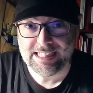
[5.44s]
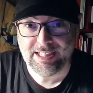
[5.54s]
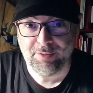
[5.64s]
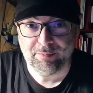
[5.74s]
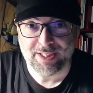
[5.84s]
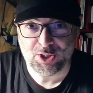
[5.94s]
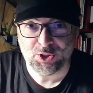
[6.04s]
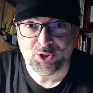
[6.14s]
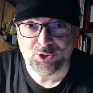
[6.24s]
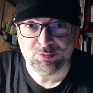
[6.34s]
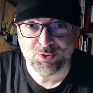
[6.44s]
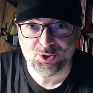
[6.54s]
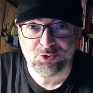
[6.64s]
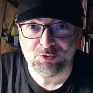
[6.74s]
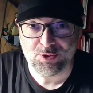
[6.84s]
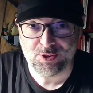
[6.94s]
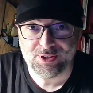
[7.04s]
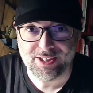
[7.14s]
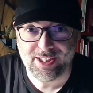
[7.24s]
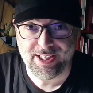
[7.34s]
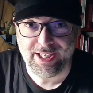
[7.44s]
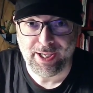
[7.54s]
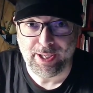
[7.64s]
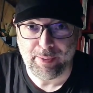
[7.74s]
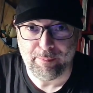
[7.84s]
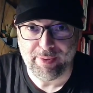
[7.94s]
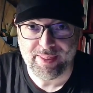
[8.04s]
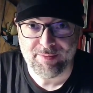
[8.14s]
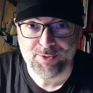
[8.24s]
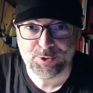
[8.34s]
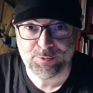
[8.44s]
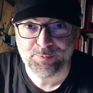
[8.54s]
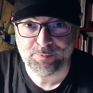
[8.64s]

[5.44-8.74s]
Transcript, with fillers: invasión de los monstruos. Empezamos.